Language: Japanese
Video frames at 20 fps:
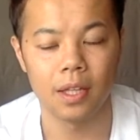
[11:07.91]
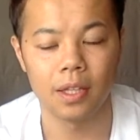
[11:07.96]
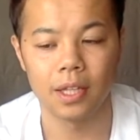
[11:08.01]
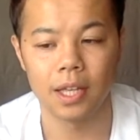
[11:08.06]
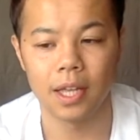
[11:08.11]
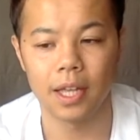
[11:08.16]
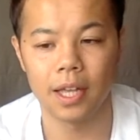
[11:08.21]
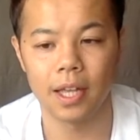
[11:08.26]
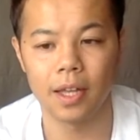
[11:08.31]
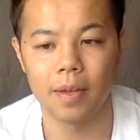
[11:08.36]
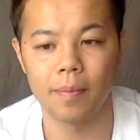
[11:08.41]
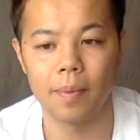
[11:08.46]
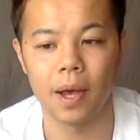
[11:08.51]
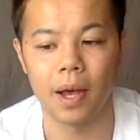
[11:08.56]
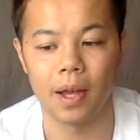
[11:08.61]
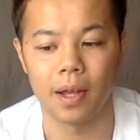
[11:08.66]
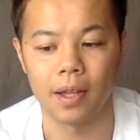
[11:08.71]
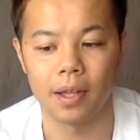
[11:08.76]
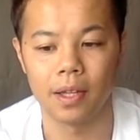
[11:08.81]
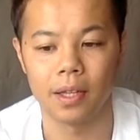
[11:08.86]
で
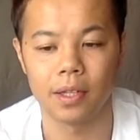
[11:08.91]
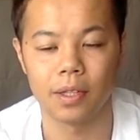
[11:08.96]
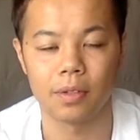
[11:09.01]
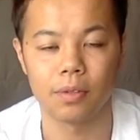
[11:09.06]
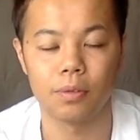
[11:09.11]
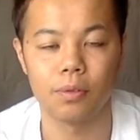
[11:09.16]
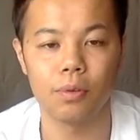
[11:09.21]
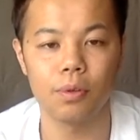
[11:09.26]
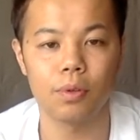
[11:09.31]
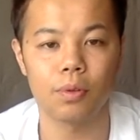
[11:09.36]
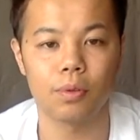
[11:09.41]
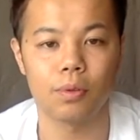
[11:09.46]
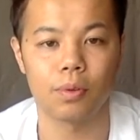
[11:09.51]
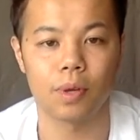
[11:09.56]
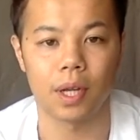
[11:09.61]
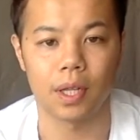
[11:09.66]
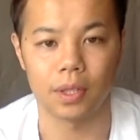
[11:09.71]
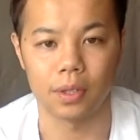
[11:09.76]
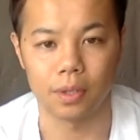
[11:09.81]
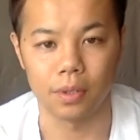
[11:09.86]
まあどういうこと
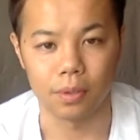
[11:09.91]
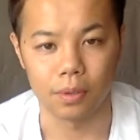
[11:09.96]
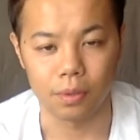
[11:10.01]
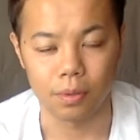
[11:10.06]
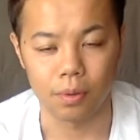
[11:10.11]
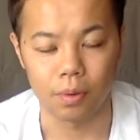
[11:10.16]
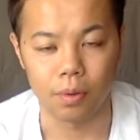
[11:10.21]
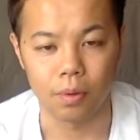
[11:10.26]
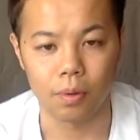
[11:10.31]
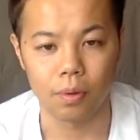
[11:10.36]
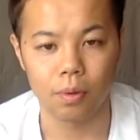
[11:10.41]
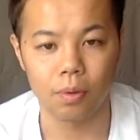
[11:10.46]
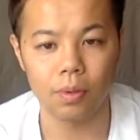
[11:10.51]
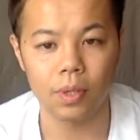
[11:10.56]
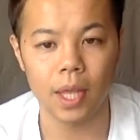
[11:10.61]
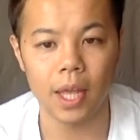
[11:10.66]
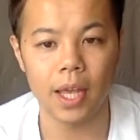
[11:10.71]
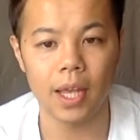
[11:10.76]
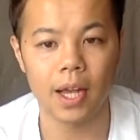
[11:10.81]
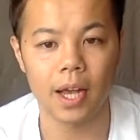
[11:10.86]
かっていうと
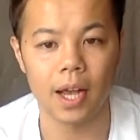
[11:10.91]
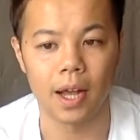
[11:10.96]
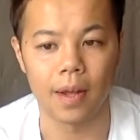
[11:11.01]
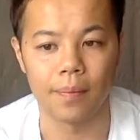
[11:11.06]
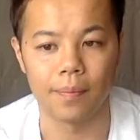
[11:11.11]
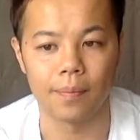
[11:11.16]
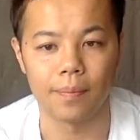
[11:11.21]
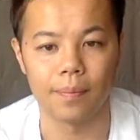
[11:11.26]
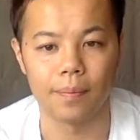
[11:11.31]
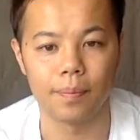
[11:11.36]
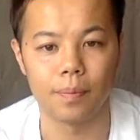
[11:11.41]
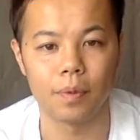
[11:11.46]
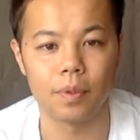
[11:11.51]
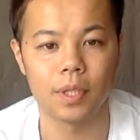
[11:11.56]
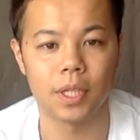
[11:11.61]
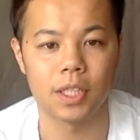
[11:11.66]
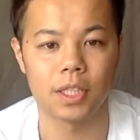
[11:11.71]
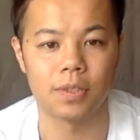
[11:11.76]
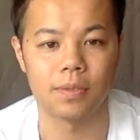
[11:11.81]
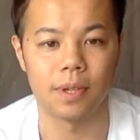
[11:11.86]
答えが僕
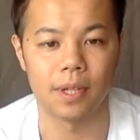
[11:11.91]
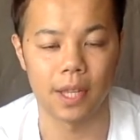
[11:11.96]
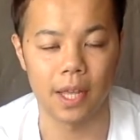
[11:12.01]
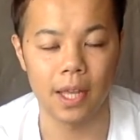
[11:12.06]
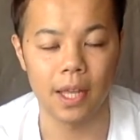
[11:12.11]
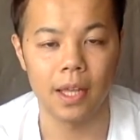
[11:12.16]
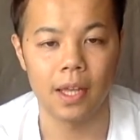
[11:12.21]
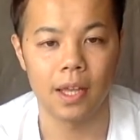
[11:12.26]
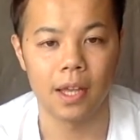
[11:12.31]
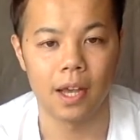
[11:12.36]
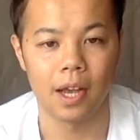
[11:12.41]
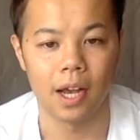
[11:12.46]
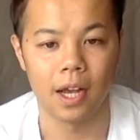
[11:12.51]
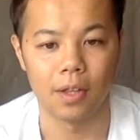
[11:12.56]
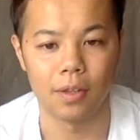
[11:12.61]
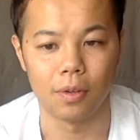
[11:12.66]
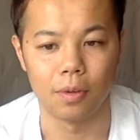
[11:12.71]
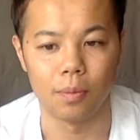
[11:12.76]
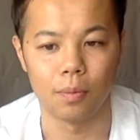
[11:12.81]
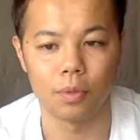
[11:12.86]
たちはね
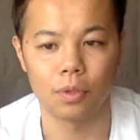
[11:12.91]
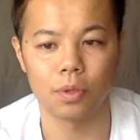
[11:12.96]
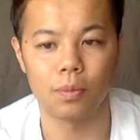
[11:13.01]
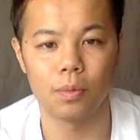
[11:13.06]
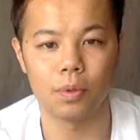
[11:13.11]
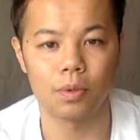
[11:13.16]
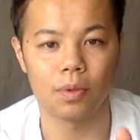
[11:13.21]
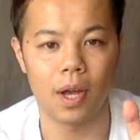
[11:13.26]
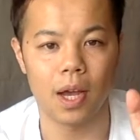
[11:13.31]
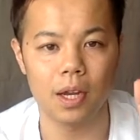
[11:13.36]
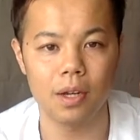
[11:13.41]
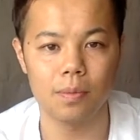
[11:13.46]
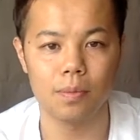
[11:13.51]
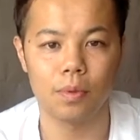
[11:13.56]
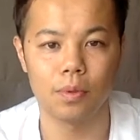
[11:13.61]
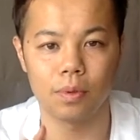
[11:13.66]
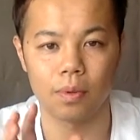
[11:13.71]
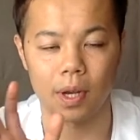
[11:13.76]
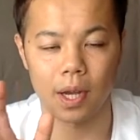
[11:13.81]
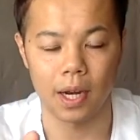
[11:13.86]
もともとある
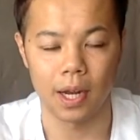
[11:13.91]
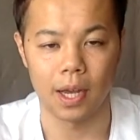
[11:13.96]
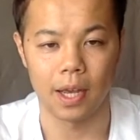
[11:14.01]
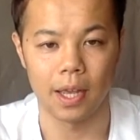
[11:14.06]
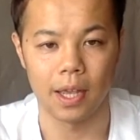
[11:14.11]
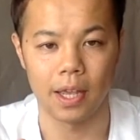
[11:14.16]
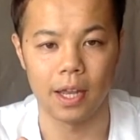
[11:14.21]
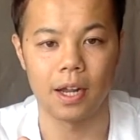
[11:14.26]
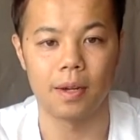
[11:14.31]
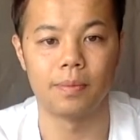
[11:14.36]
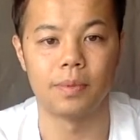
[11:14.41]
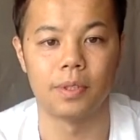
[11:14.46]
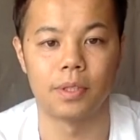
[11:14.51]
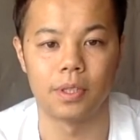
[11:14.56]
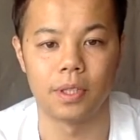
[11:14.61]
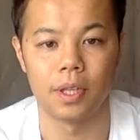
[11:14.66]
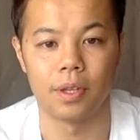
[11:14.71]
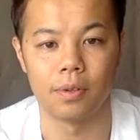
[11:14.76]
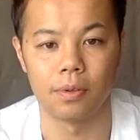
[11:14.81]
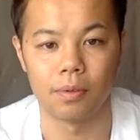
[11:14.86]
ものから選ぶっ
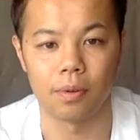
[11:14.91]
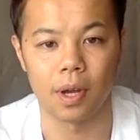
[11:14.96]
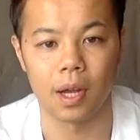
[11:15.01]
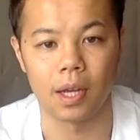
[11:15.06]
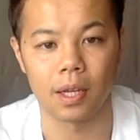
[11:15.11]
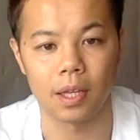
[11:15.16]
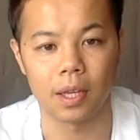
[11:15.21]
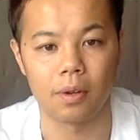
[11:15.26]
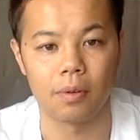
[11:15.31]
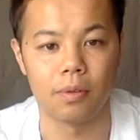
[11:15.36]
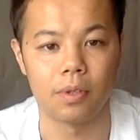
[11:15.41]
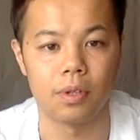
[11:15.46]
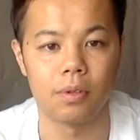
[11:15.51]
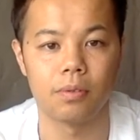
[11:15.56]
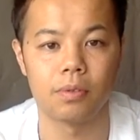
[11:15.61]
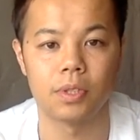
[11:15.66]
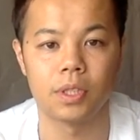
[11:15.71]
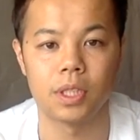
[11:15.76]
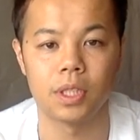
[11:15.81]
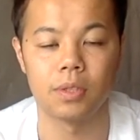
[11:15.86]
ていうのが結構日
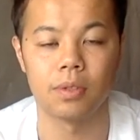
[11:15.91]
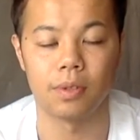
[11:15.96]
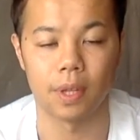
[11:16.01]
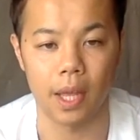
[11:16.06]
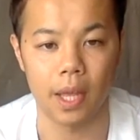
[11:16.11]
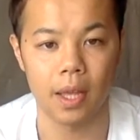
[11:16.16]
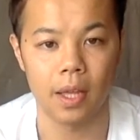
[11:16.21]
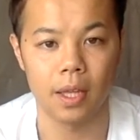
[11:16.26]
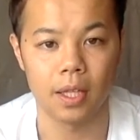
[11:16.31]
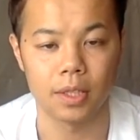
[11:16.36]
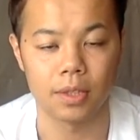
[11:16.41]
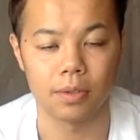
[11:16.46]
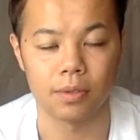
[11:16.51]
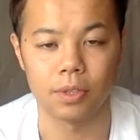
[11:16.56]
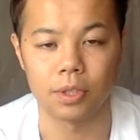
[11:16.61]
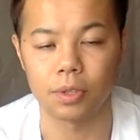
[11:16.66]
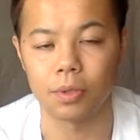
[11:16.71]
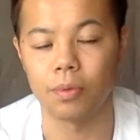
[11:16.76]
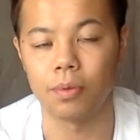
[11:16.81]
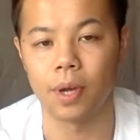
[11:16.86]
本人のねその
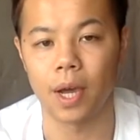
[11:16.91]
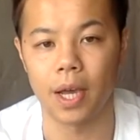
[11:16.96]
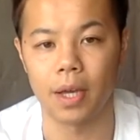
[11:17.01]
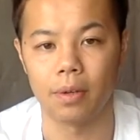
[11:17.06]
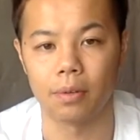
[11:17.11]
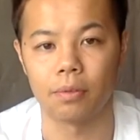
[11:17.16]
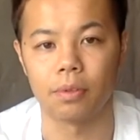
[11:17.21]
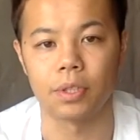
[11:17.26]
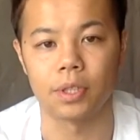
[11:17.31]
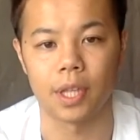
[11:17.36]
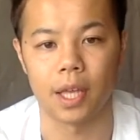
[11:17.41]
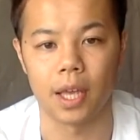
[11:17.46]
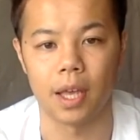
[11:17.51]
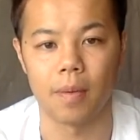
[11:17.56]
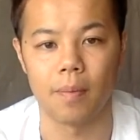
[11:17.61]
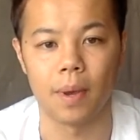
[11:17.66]
思考回路として、